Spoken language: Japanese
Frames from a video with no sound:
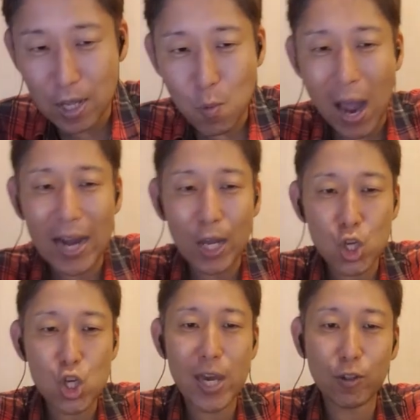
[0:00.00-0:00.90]
わら
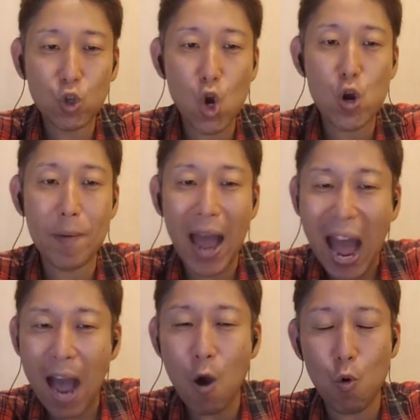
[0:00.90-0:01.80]
ひやすこり
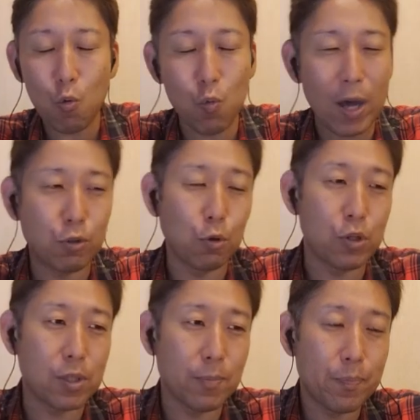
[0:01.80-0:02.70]
あおわ素晴
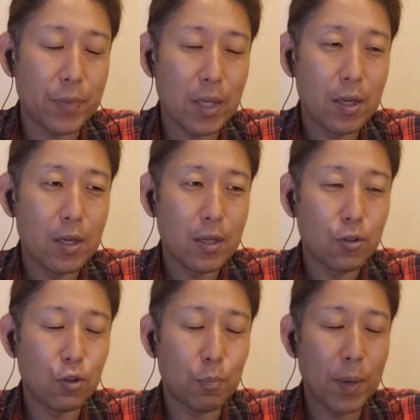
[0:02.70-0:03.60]
らしい
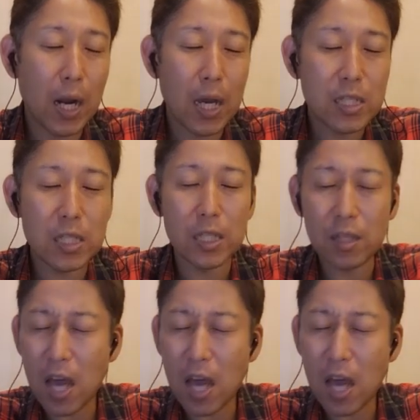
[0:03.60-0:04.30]
素晴らしい